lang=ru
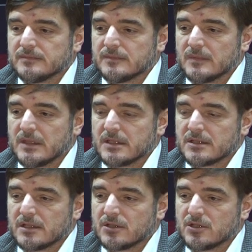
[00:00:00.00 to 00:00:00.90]

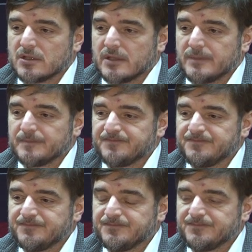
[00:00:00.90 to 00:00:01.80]
достаточно
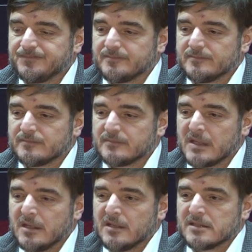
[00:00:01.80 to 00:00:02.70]

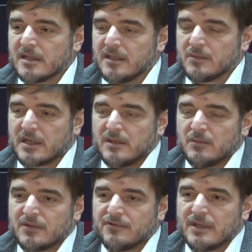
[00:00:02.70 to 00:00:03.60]
с таким
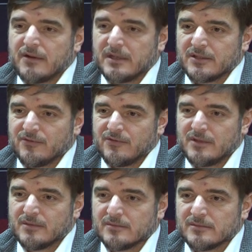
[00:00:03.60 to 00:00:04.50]
каким-то виноватым
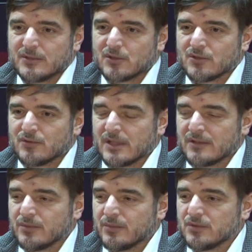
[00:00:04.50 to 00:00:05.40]
видом, то, что вот
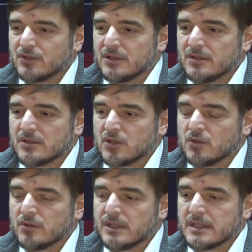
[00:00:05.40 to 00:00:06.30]
так вот получилось.
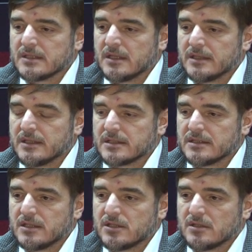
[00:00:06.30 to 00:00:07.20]
Но я знал
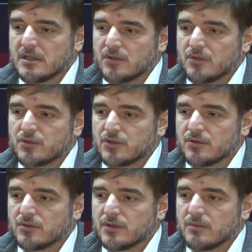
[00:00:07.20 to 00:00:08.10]
однозначно о том,
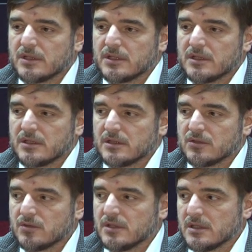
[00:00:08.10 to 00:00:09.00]
что ребята ехали
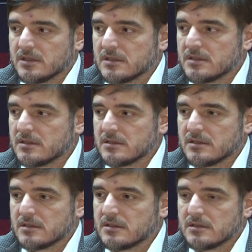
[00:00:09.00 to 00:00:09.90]
туда
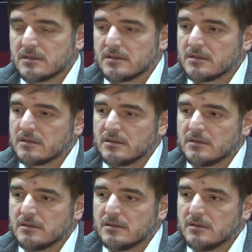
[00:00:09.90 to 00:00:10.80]
с...
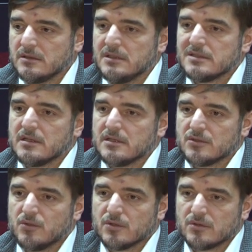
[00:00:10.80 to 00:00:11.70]
не
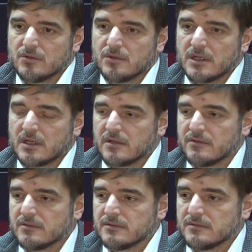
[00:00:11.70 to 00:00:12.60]
слить гонку, да,
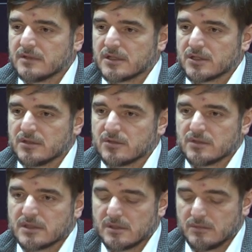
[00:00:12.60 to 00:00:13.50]
как выражается
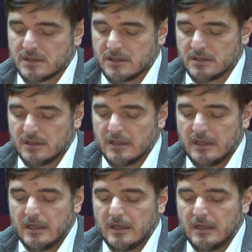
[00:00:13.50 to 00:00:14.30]
у нас там на сленге,